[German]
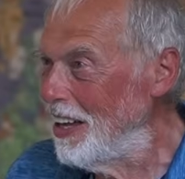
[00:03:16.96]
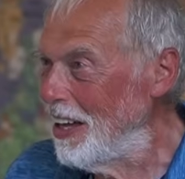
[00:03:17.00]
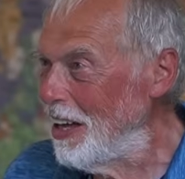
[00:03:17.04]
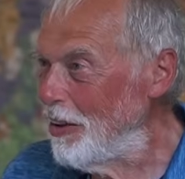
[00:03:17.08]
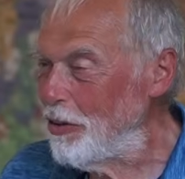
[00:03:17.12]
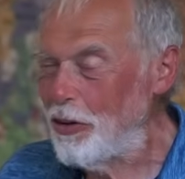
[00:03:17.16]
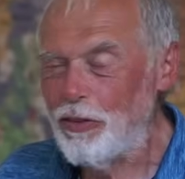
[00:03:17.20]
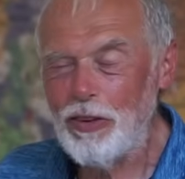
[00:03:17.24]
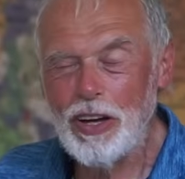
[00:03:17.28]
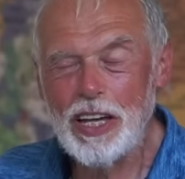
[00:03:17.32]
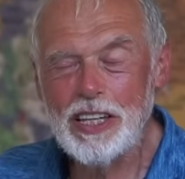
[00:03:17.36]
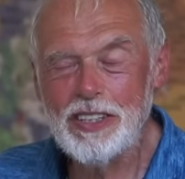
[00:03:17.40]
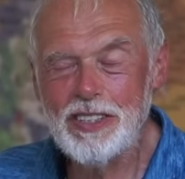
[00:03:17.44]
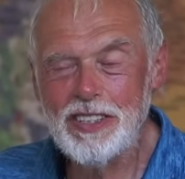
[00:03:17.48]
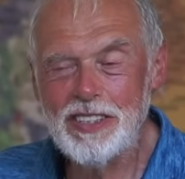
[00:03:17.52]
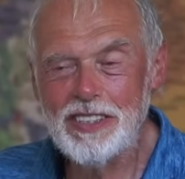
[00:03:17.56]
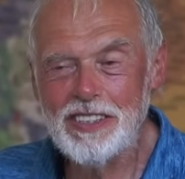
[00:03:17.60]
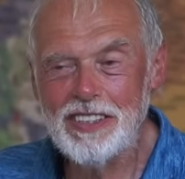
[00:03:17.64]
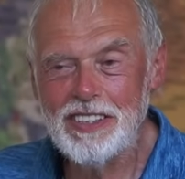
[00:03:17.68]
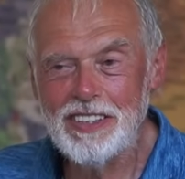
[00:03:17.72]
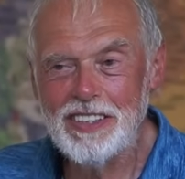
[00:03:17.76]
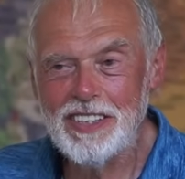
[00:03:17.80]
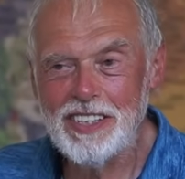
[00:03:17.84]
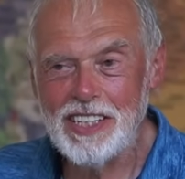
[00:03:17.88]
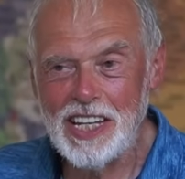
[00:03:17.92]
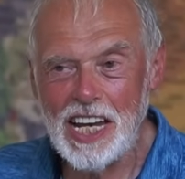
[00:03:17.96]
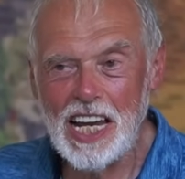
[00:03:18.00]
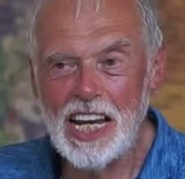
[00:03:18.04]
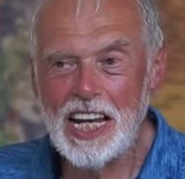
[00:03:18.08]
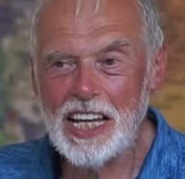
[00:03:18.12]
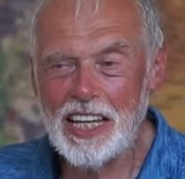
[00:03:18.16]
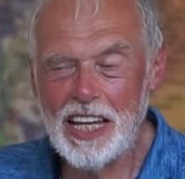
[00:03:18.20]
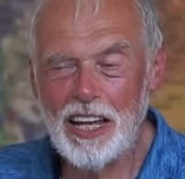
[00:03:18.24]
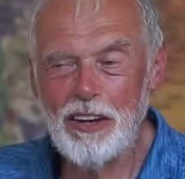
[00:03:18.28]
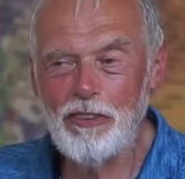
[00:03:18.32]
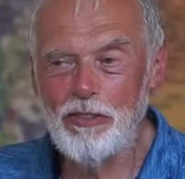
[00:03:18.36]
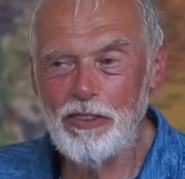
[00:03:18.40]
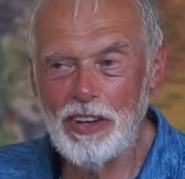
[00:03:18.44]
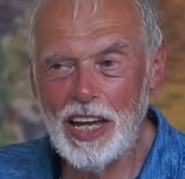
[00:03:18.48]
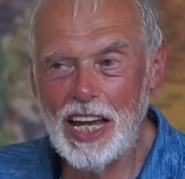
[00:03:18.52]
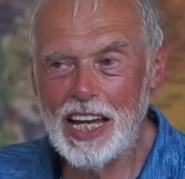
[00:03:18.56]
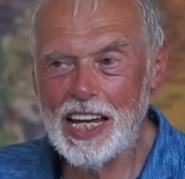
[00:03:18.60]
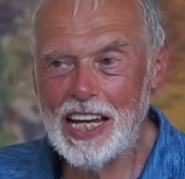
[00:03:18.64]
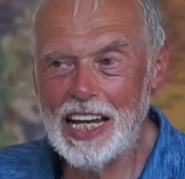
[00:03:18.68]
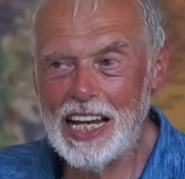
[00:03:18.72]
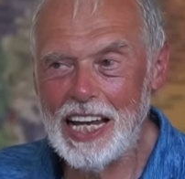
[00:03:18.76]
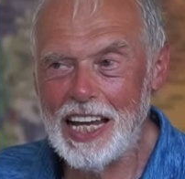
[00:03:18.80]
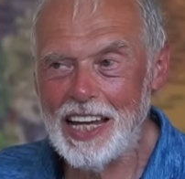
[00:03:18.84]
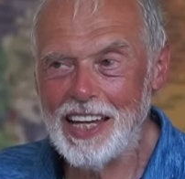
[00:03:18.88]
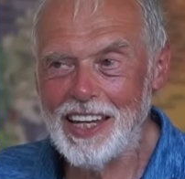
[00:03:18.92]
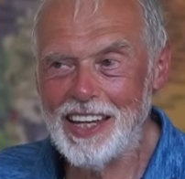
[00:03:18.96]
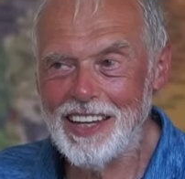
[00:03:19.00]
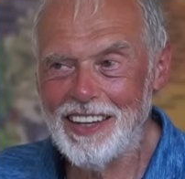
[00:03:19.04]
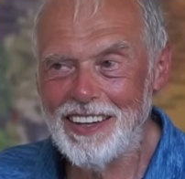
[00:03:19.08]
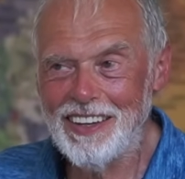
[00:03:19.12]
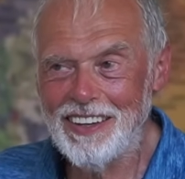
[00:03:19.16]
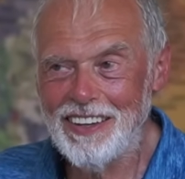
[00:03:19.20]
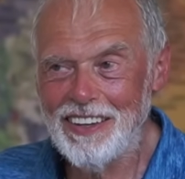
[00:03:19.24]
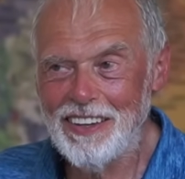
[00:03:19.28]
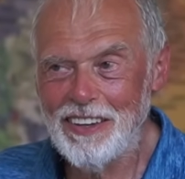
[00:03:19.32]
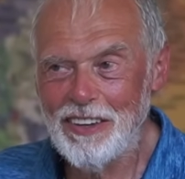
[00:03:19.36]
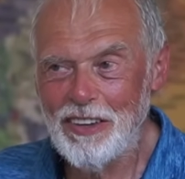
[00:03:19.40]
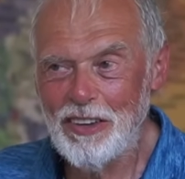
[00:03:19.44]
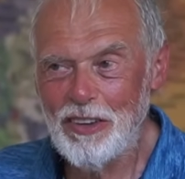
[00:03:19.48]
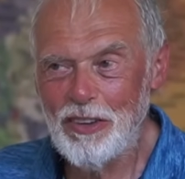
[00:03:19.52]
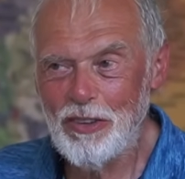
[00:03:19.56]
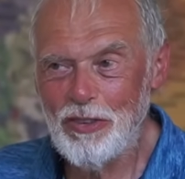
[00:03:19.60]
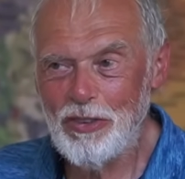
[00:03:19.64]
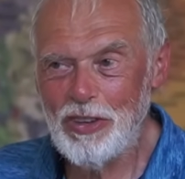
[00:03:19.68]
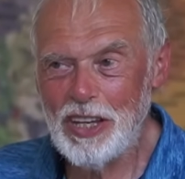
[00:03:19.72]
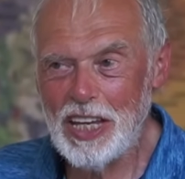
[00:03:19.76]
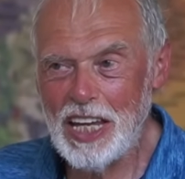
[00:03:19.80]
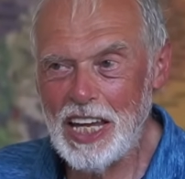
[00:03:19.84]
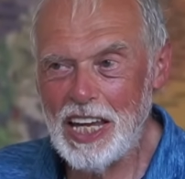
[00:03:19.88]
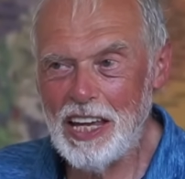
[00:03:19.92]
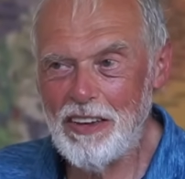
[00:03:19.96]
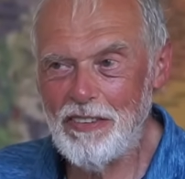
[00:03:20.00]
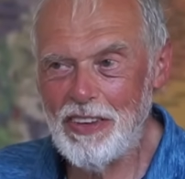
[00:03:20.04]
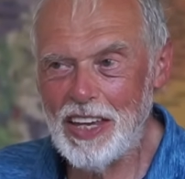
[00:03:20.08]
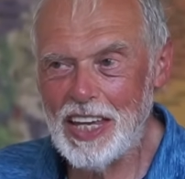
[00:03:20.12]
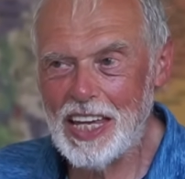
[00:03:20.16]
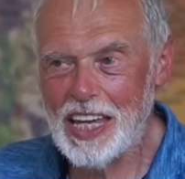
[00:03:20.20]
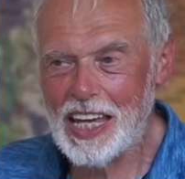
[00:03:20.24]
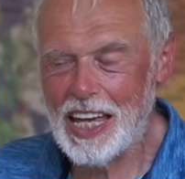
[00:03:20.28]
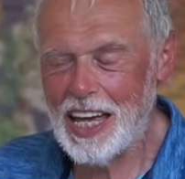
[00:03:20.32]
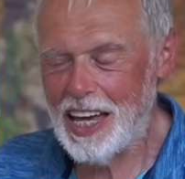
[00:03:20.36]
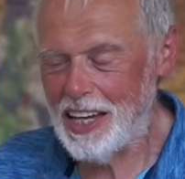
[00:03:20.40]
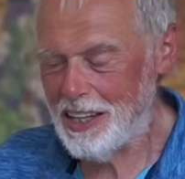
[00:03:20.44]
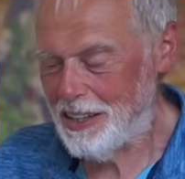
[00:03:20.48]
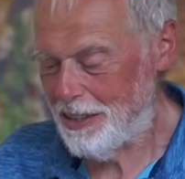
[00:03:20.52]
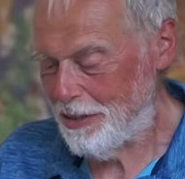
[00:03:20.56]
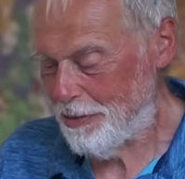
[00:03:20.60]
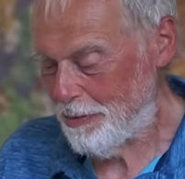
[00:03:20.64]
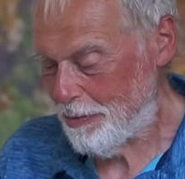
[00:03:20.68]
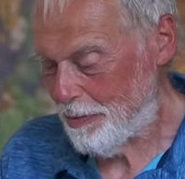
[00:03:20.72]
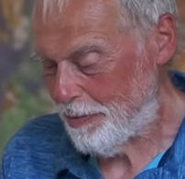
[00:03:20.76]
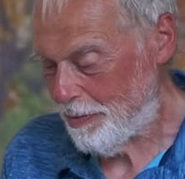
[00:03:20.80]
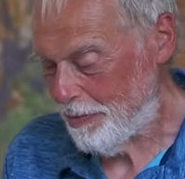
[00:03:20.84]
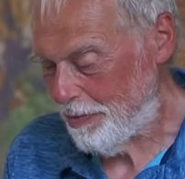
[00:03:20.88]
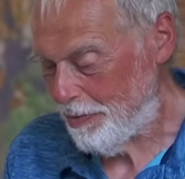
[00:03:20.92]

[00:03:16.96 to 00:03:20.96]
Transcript: Aber was zählt dann wirklich für die Ewigkeit?